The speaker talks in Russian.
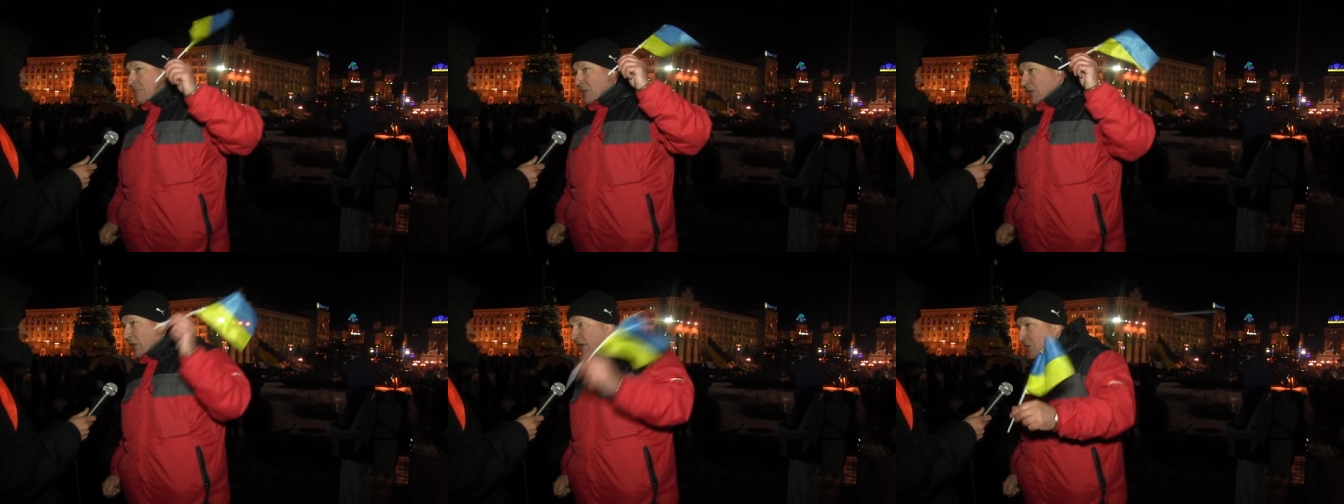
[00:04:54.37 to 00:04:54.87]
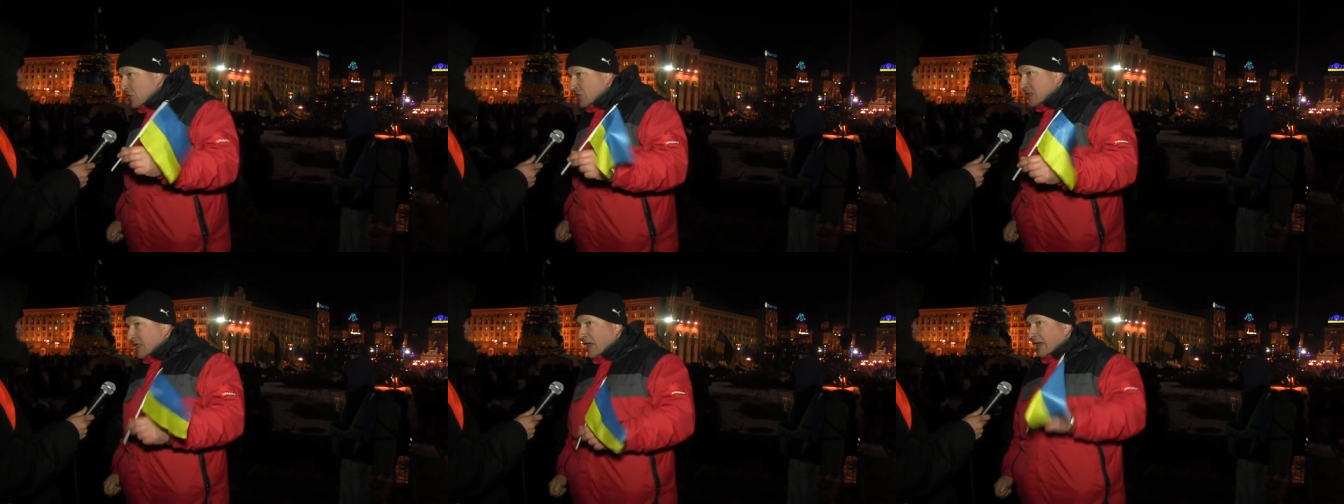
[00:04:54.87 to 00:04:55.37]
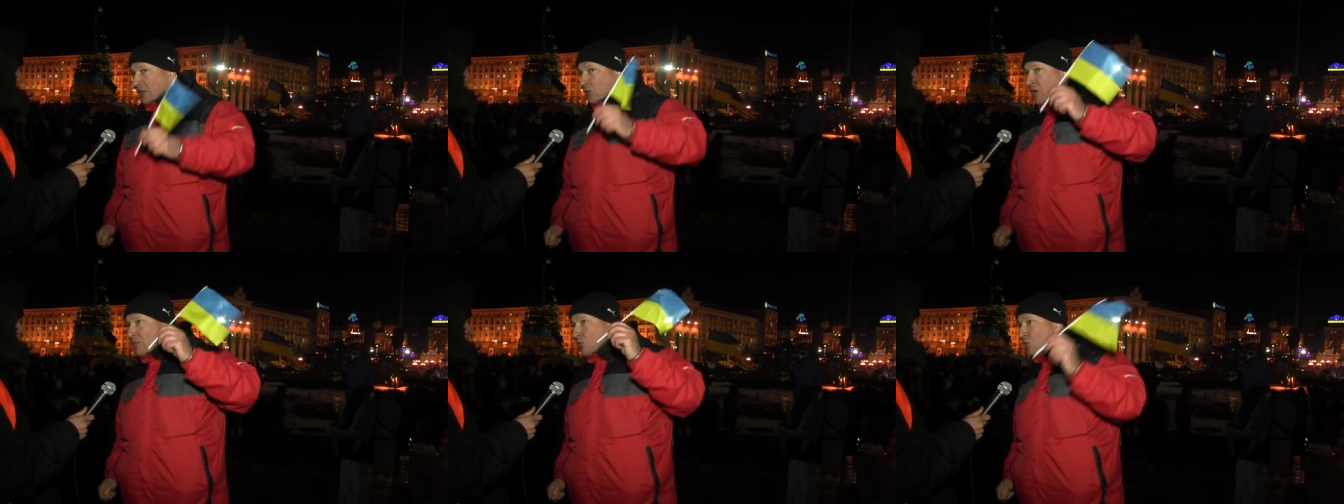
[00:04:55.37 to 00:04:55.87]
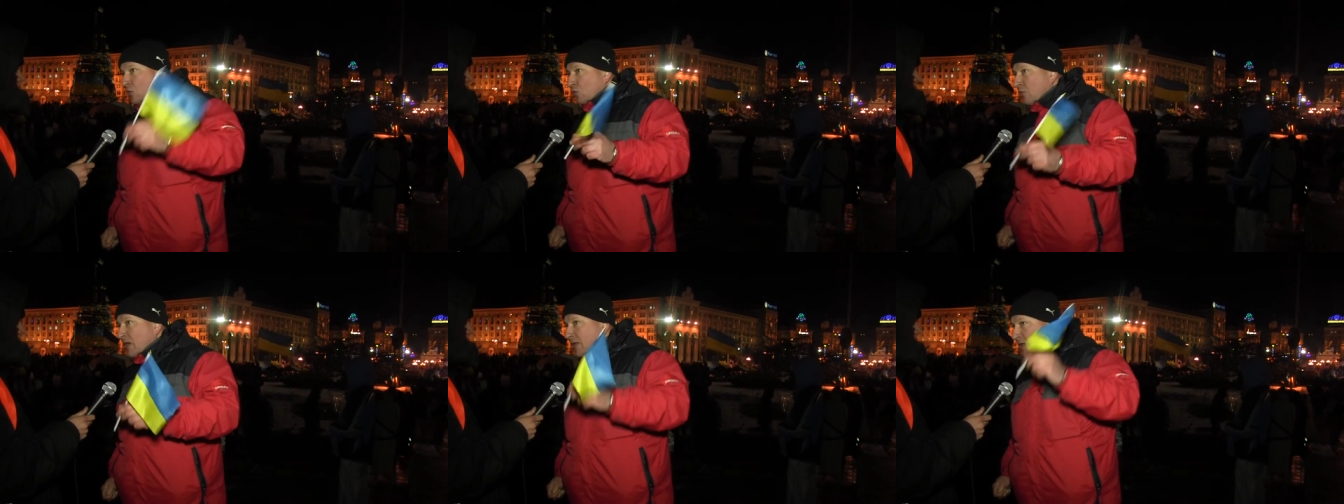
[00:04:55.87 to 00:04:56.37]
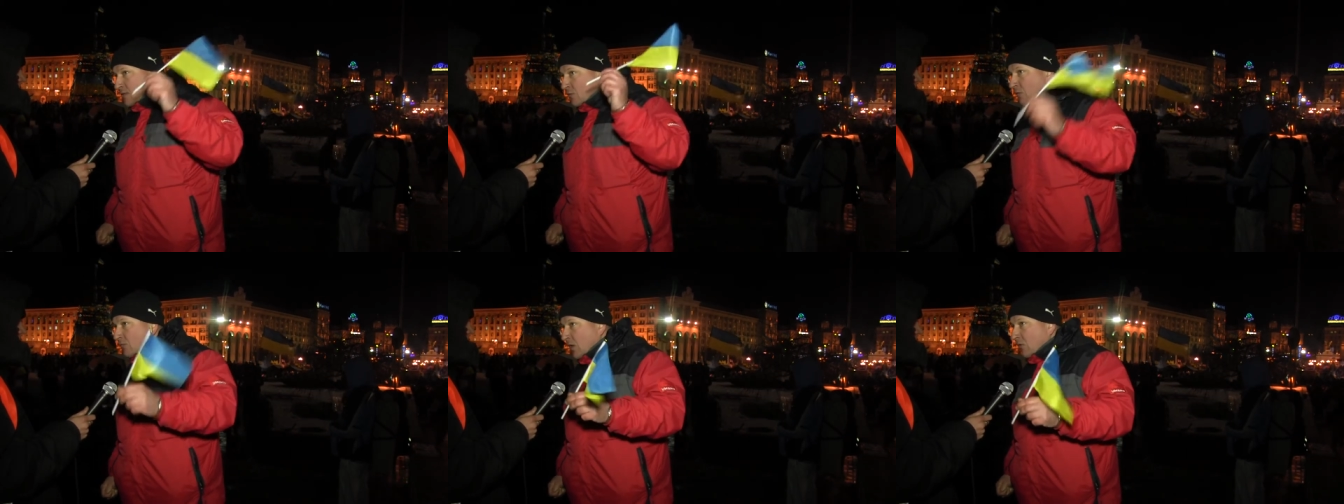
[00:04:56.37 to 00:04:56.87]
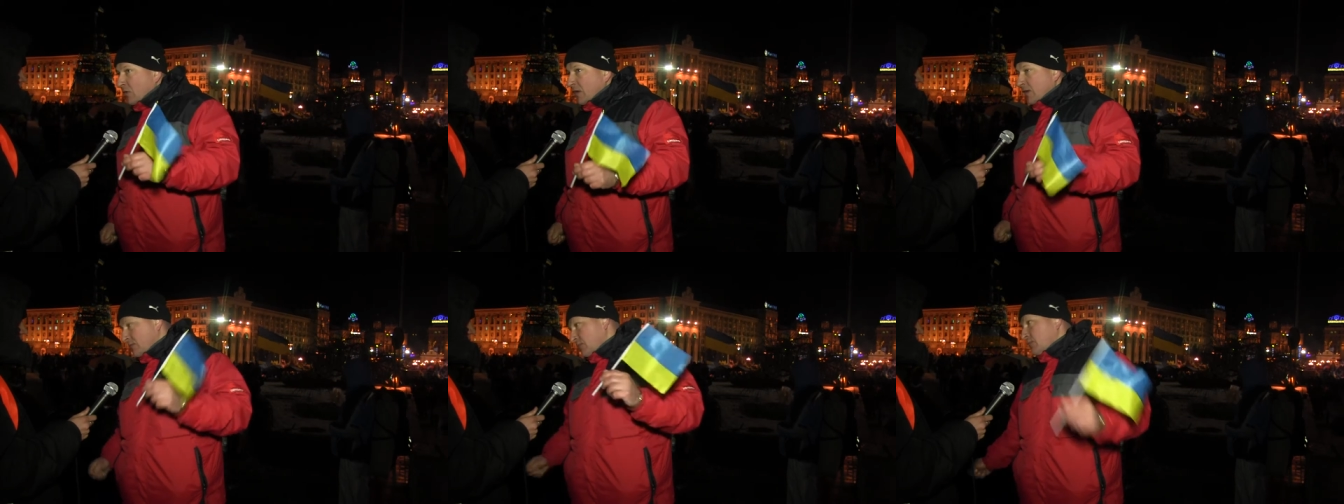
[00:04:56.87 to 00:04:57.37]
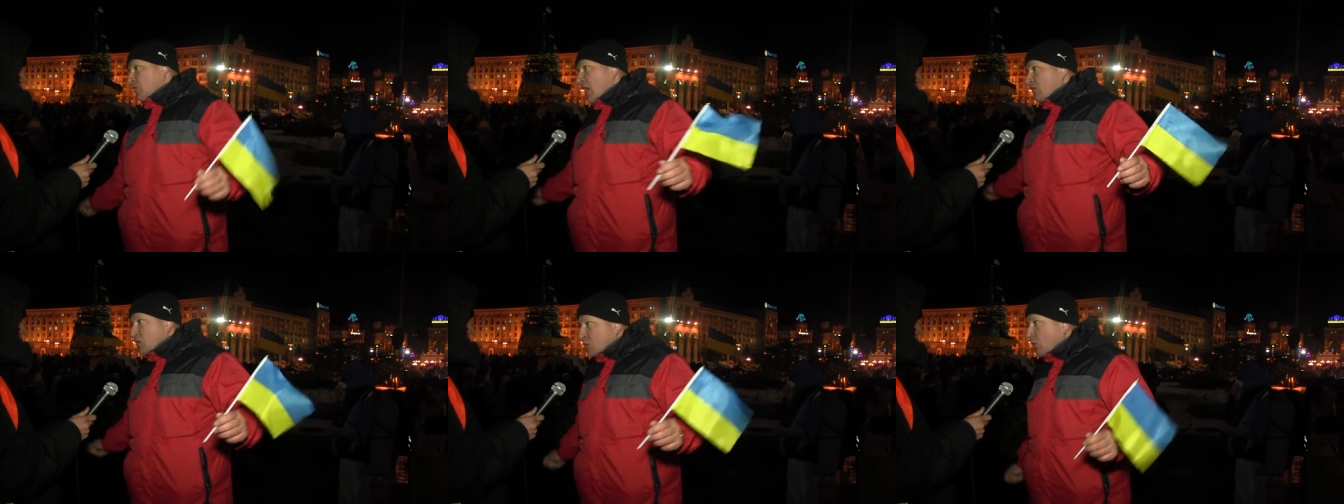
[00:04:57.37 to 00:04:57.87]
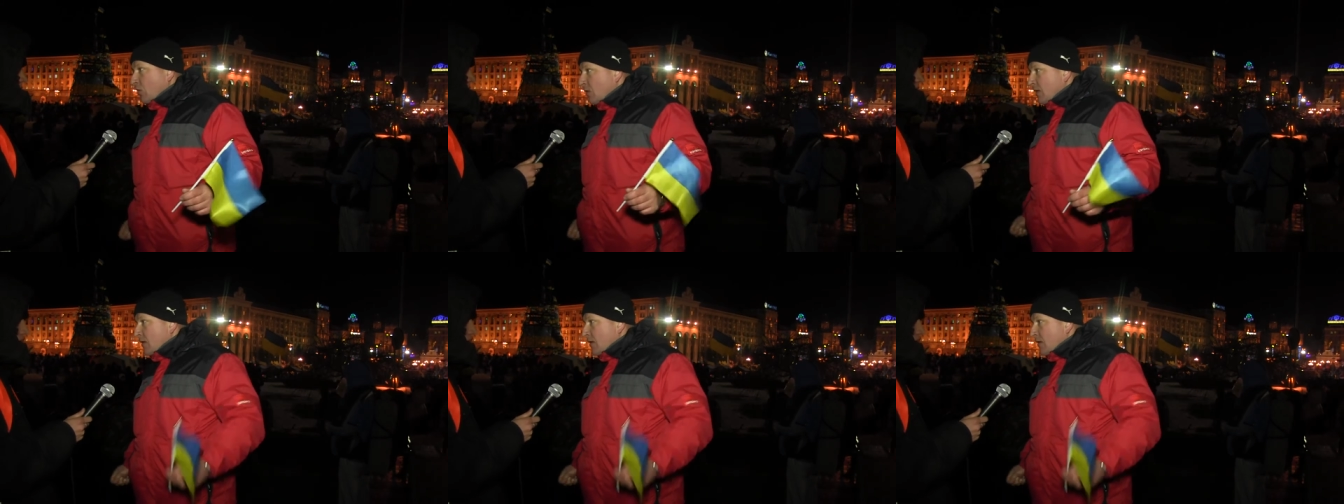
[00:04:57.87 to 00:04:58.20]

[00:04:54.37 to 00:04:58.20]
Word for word: патриотические, которые будут думать о своем народе. У меня все.